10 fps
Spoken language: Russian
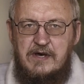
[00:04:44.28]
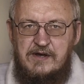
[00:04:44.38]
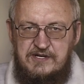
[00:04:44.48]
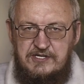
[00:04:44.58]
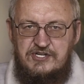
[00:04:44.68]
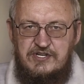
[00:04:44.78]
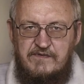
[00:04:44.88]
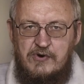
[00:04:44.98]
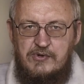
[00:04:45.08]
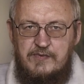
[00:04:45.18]

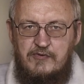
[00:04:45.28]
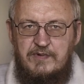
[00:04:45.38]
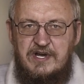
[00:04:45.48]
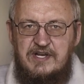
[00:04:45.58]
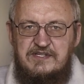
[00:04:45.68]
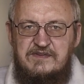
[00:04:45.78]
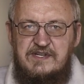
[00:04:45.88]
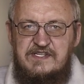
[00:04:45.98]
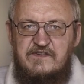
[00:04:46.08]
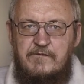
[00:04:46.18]
различного рода публикаций в
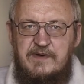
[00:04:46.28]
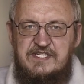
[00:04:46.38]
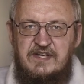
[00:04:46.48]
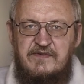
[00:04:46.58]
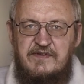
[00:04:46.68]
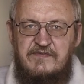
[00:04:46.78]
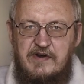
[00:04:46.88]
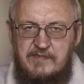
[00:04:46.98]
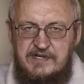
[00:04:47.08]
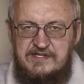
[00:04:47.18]
средствах массовой
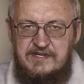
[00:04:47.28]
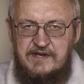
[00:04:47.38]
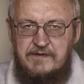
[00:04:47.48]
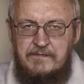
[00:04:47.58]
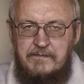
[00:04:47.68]
информации,